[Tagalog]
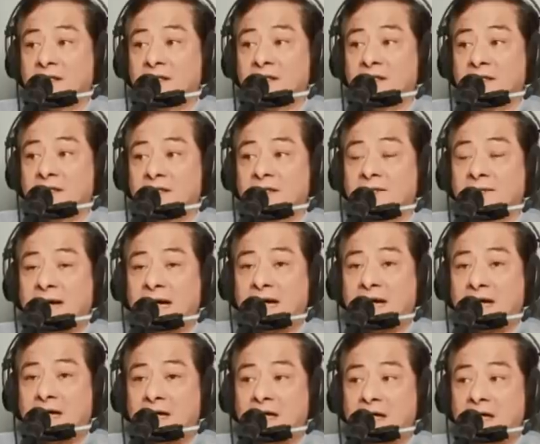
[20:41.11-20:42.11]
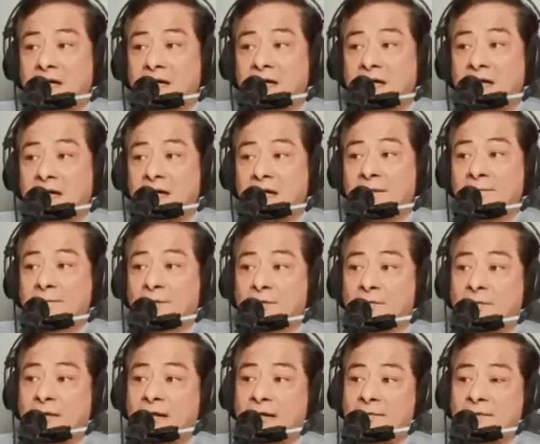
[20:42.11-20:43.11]
di ba ang
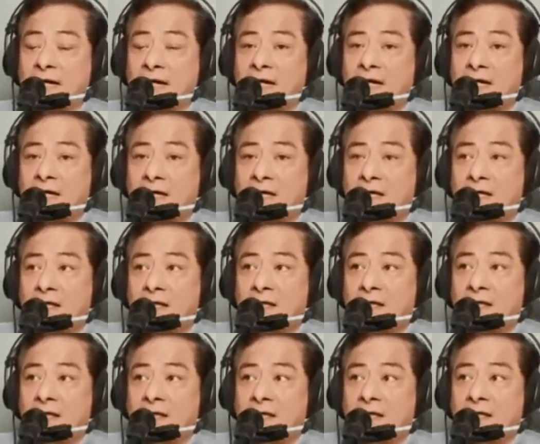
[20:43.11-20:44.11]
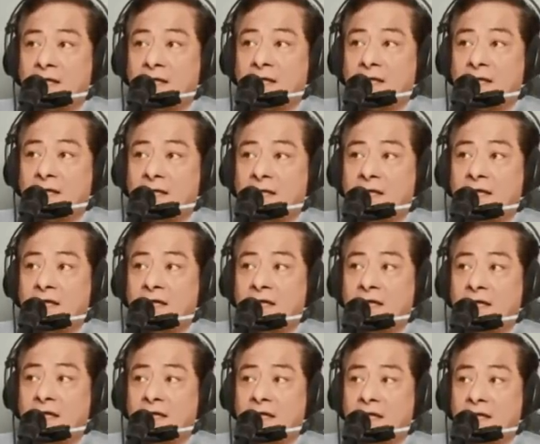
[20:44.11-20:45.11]
problema
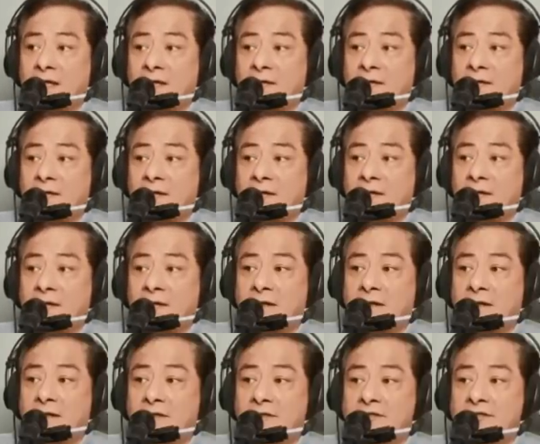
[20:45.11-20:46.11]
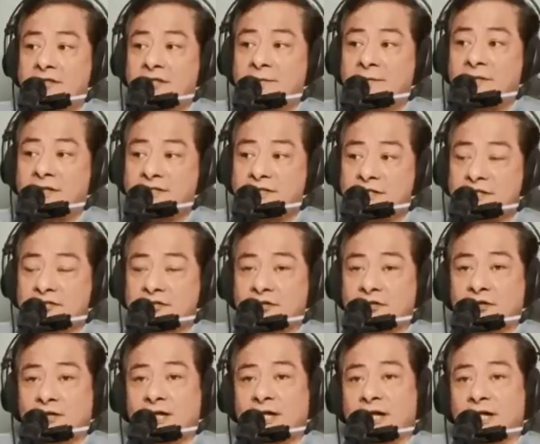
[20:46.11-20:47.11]
uh, si Mrs.
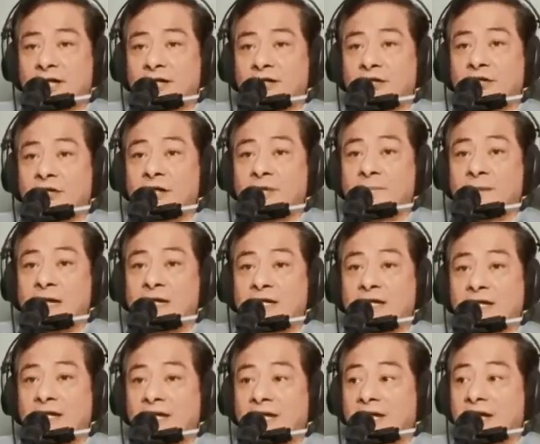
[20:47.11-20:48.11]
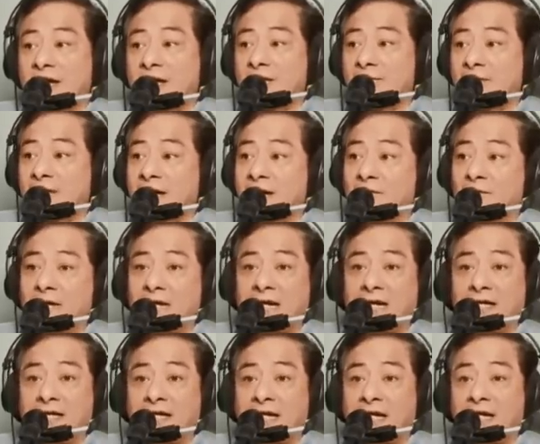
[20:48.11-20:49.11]
Cory Aquino napaligiran ng mga
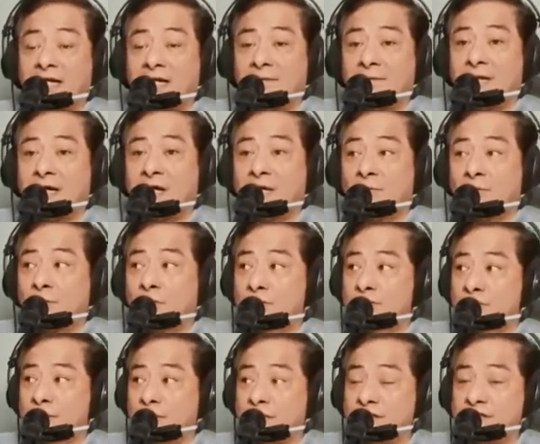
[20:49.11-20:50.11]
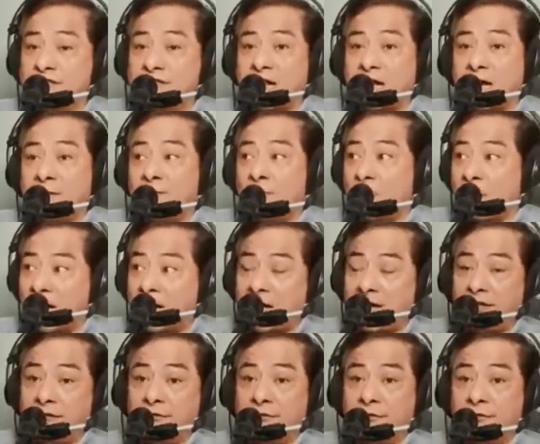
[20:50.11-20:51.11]
walang ya, ng mga oportunista kamukha
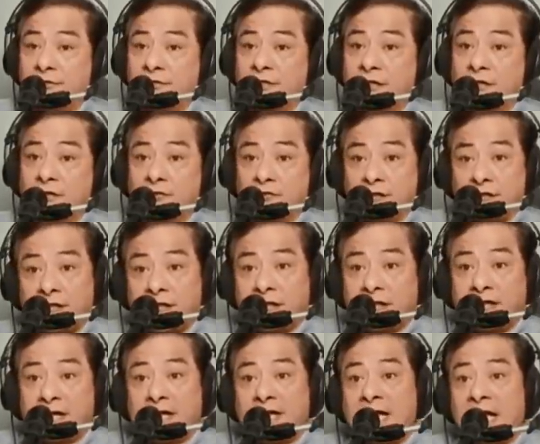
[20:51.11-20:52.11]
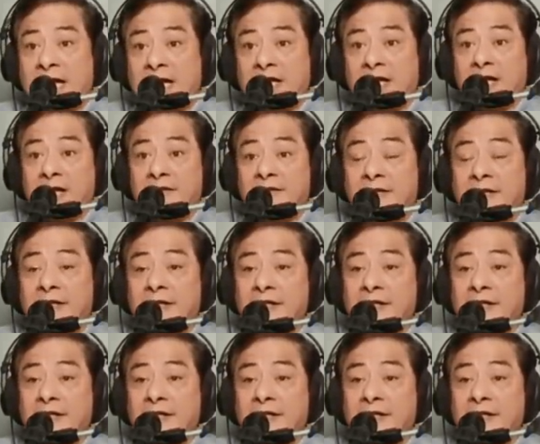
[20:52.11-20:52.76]
ngayon. Ganun din ang nangyari ngayon eh.